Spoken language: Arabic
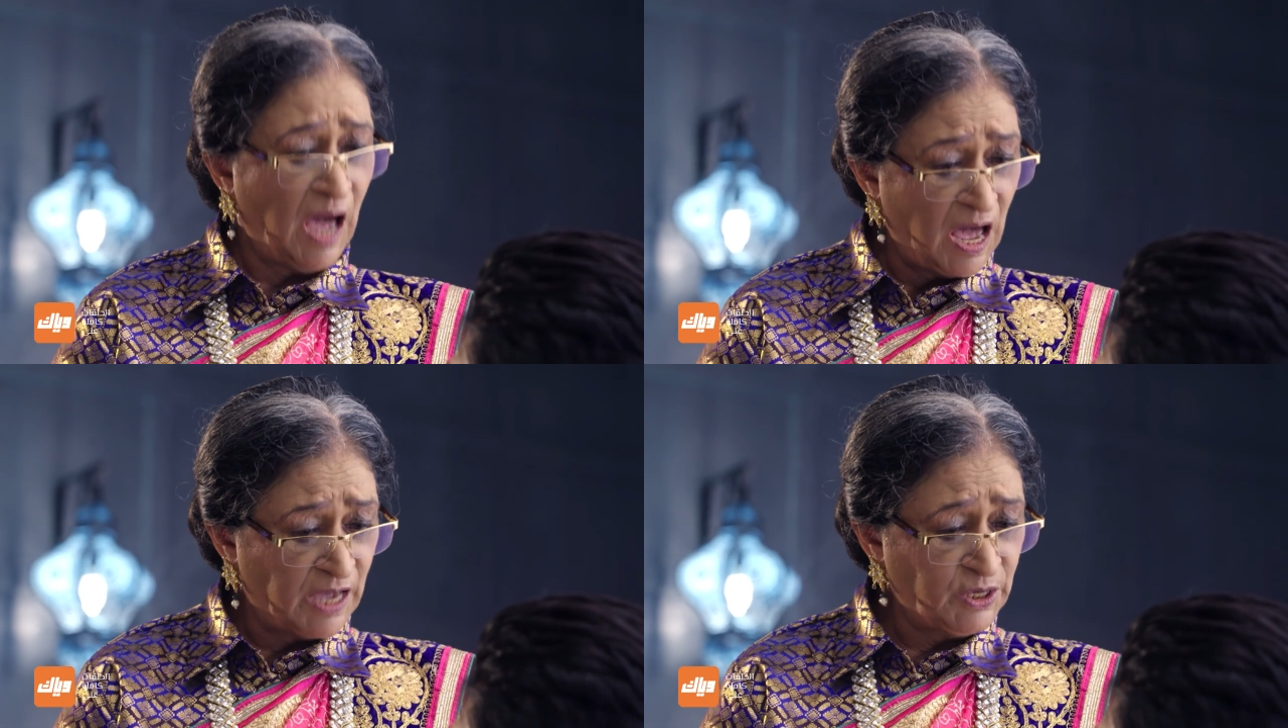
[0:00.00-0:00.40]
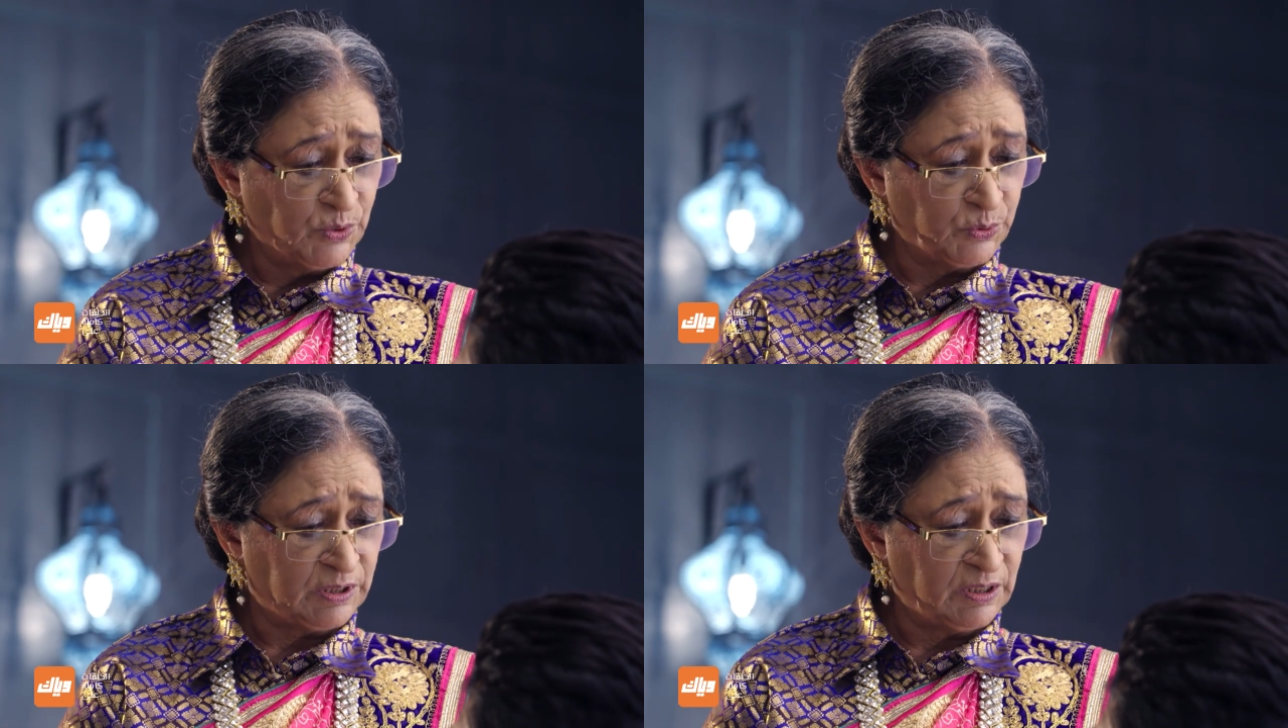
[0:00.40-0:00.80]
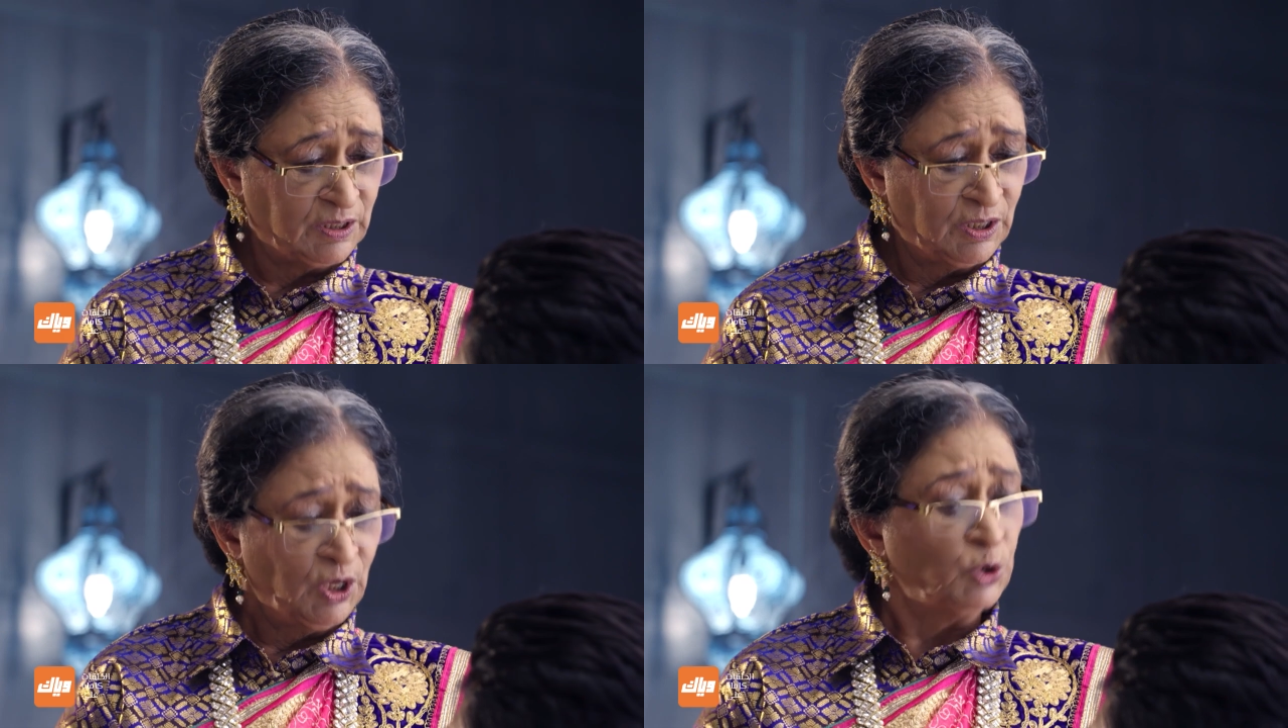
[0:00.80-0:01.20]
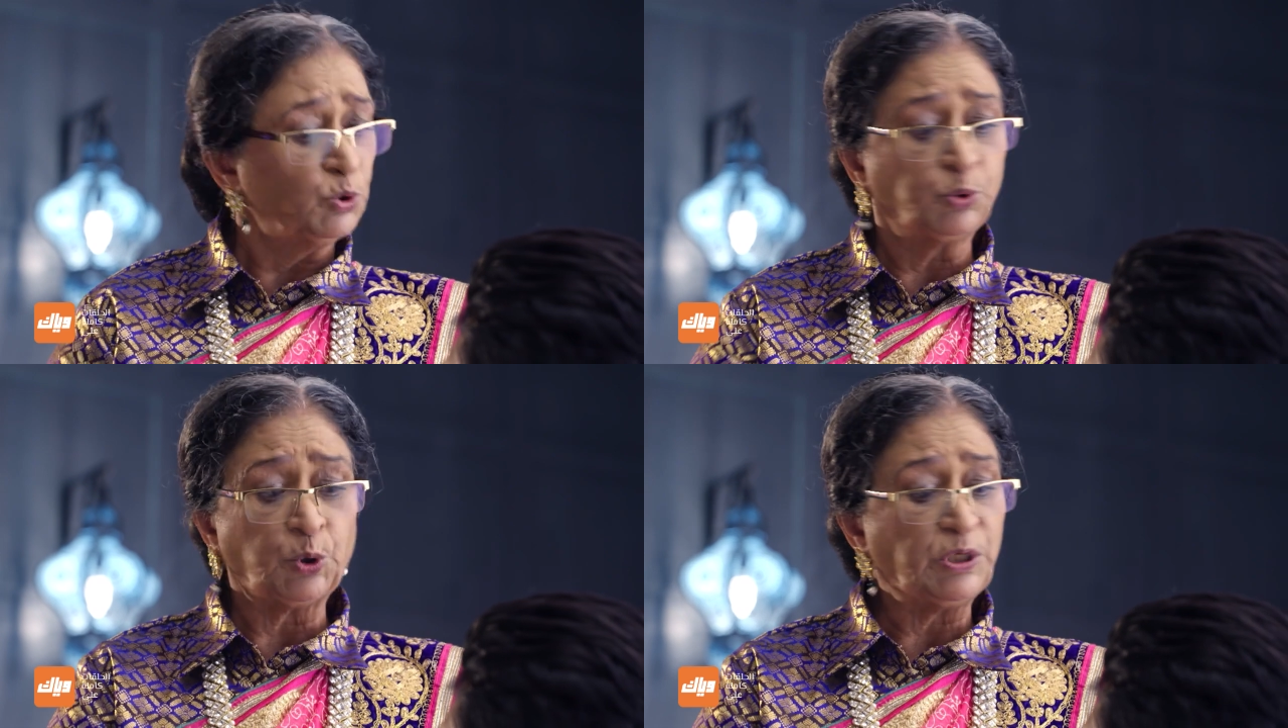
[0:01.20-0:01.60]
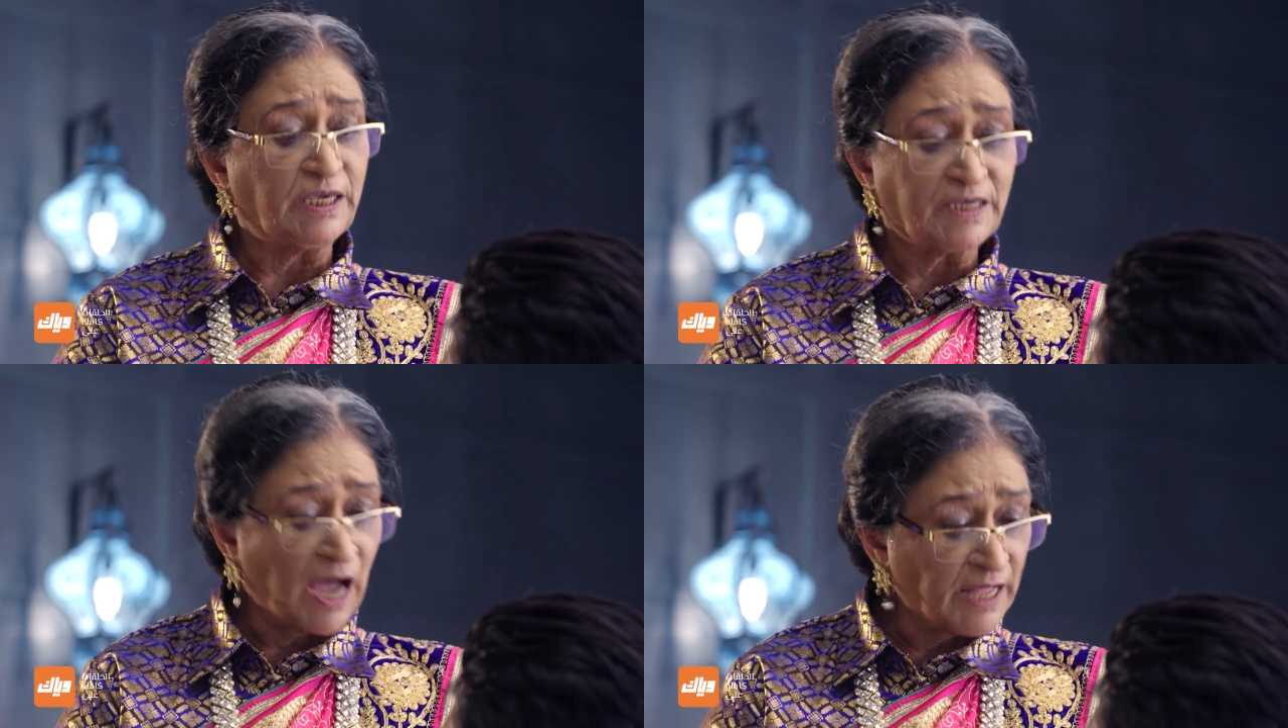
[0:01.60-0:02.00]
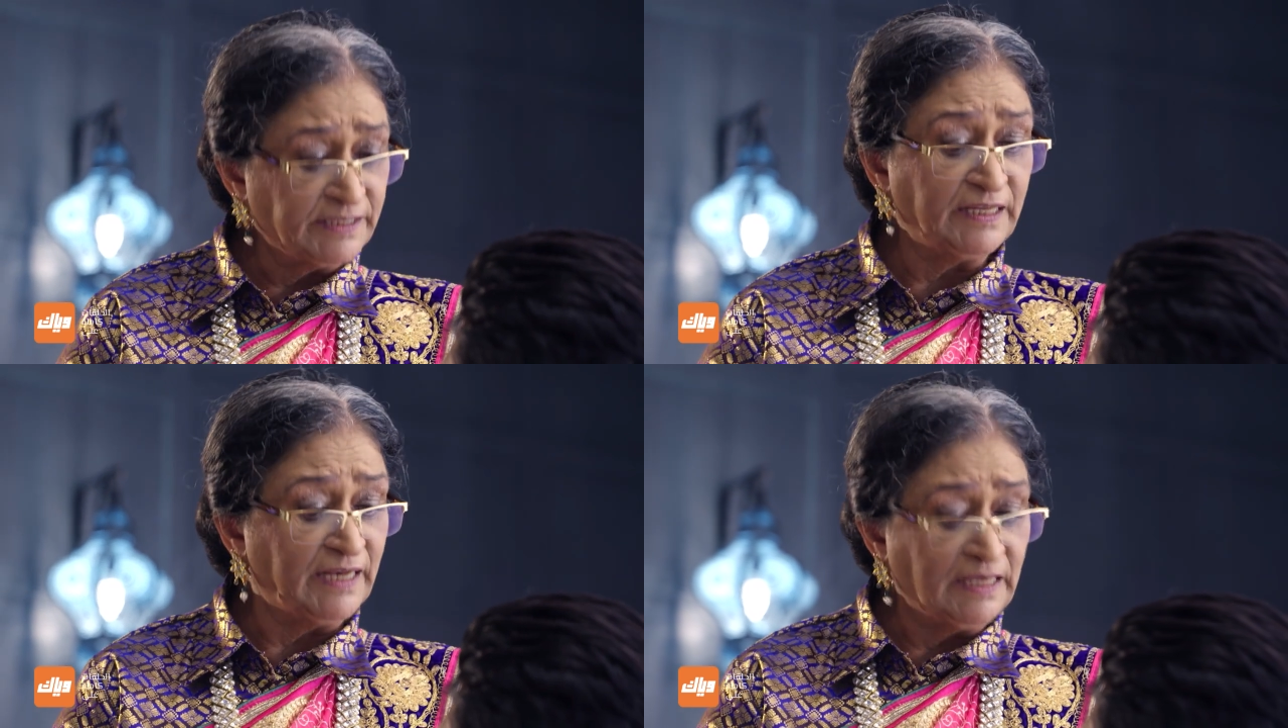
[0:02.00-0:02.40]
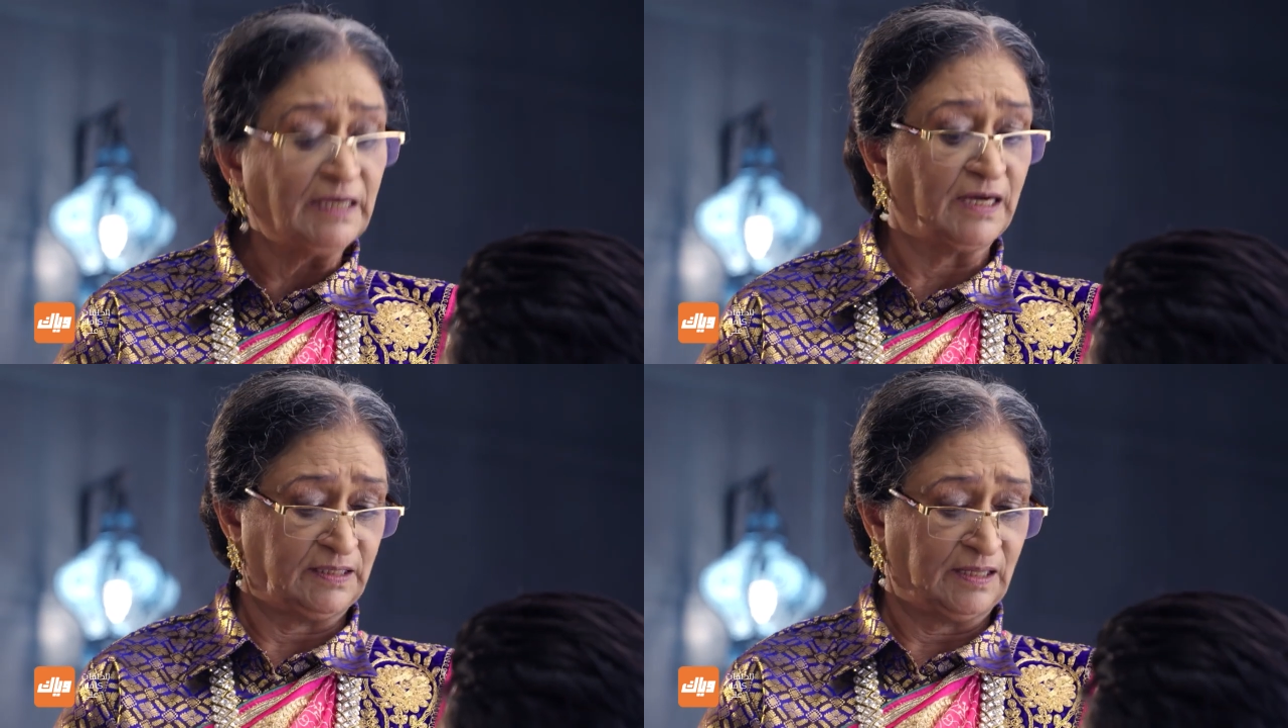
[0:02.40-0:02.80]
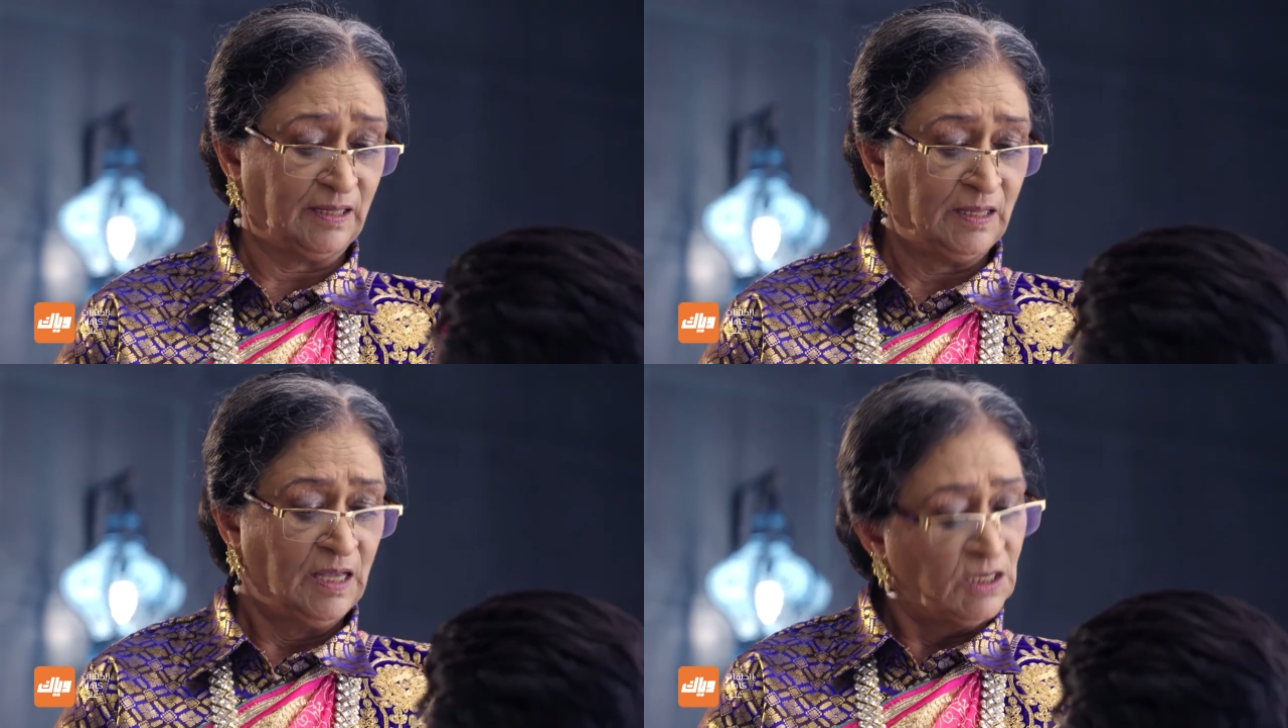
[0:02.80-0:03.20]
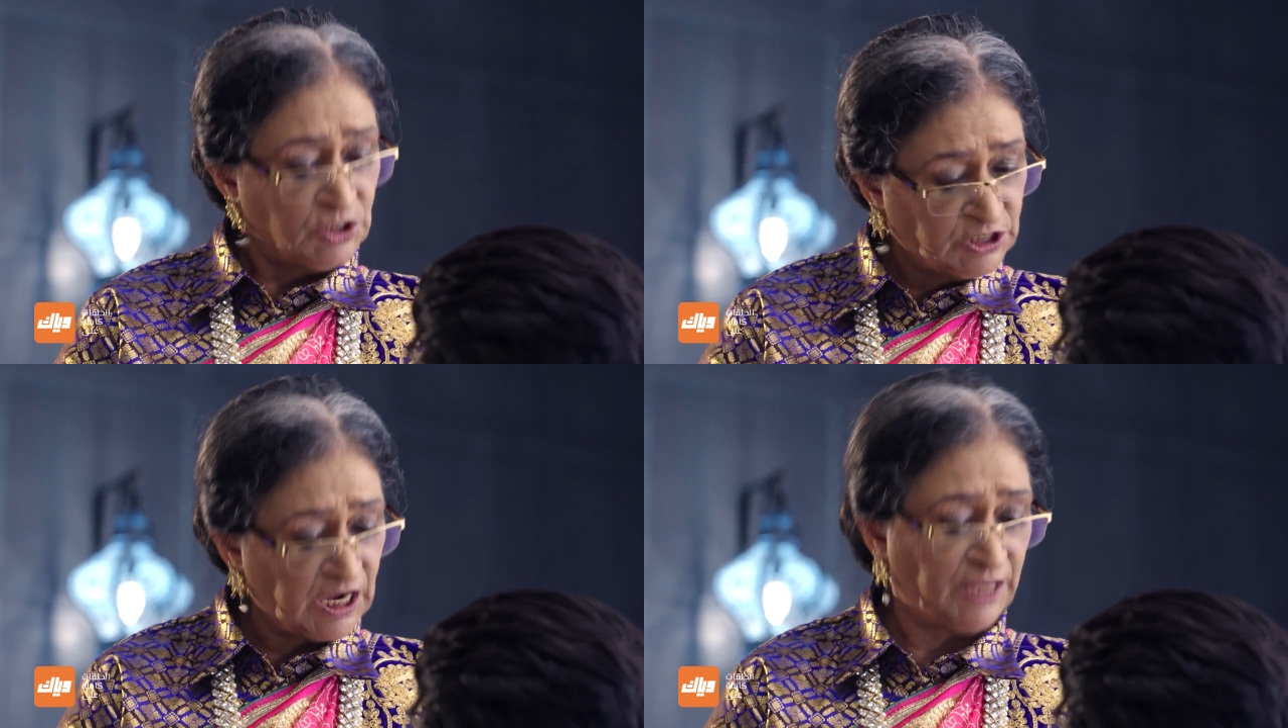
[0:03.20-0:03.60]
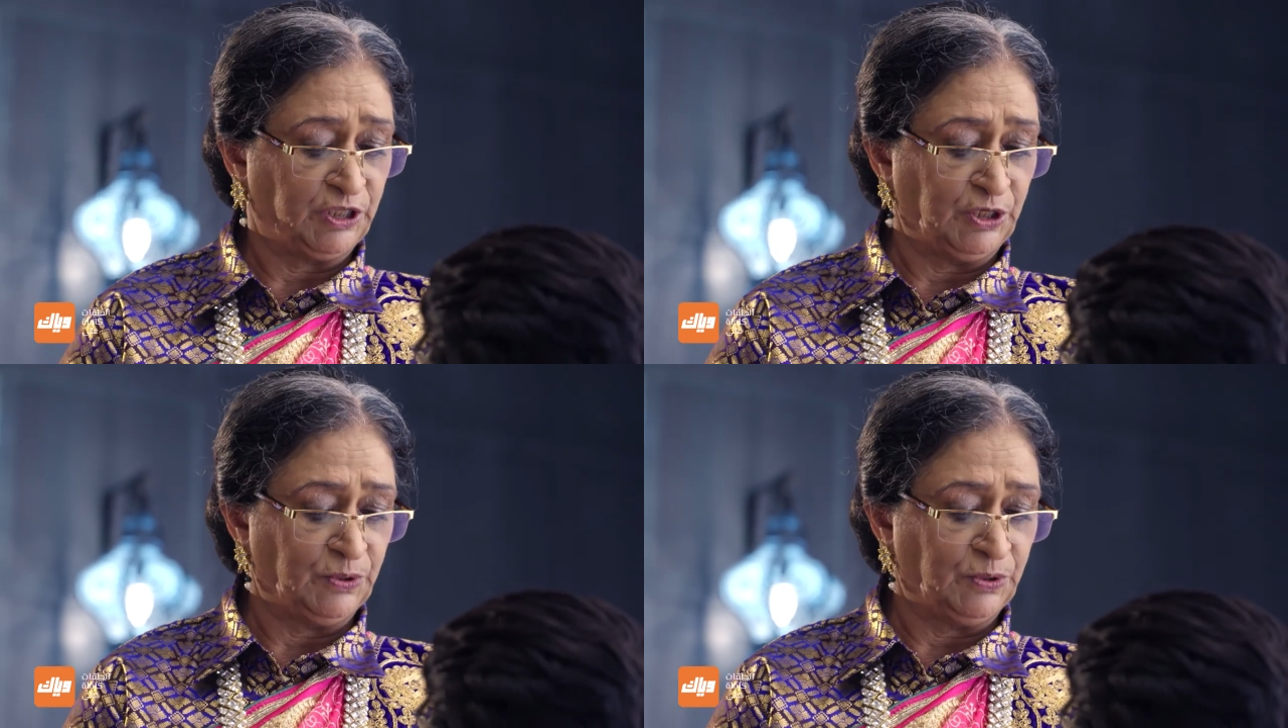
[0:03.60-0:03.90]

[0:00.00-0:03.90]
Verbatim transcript: أكيد رح ترفض إنه تتزوج أي بنت تانية غيرها أنا بعرف